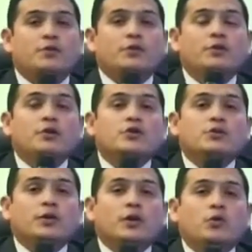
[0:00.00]
un poco
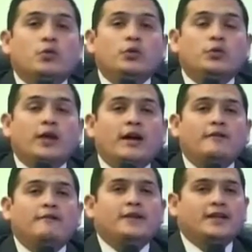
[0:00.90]
sobre
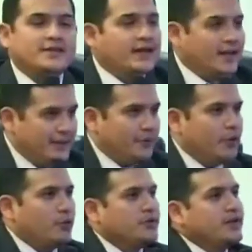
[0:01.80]
cultura financiera. ¿Qué tal
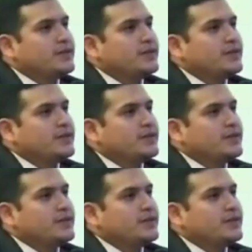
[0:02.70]
Manuel? ¿Cómo